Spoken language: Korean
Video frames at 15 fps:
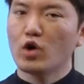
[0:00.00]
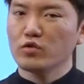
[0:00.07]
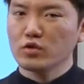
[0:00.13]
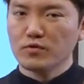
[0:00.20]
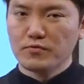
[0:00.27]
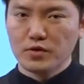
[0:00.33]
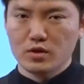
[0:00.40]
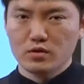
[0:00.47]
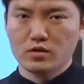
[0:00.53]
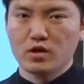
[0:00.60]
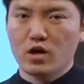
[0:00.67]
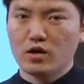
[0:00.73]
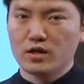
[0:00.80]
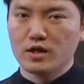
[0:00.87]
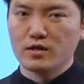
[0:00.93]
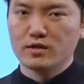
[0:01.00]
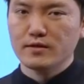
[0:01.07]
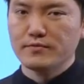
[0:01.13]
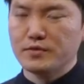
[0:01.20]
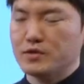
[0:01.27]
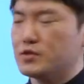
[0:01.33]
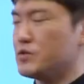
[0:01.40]
on the phone, talking on
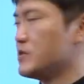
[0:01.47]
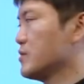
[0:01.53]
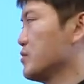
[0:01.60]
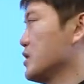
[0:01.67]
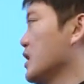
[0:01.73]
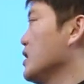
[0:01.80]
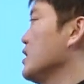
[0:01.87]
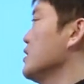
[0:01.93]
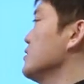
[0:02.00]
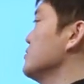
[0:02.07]
the phone 좋습니다.